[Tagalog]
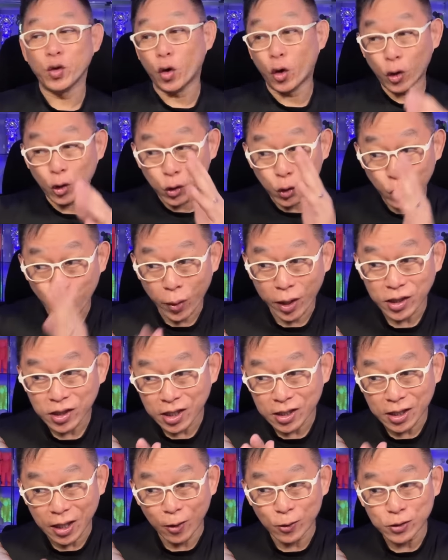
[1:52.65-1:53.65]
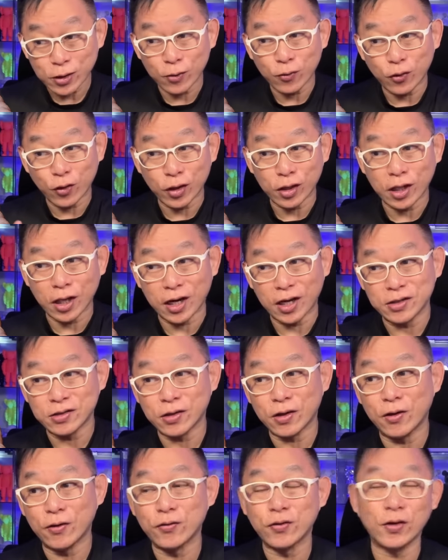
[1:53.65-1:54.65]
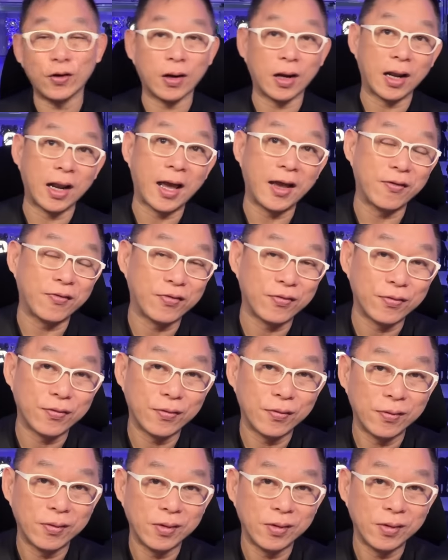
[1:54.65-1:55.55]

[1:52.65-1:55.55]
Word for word: or 20,000 for the rest of your life.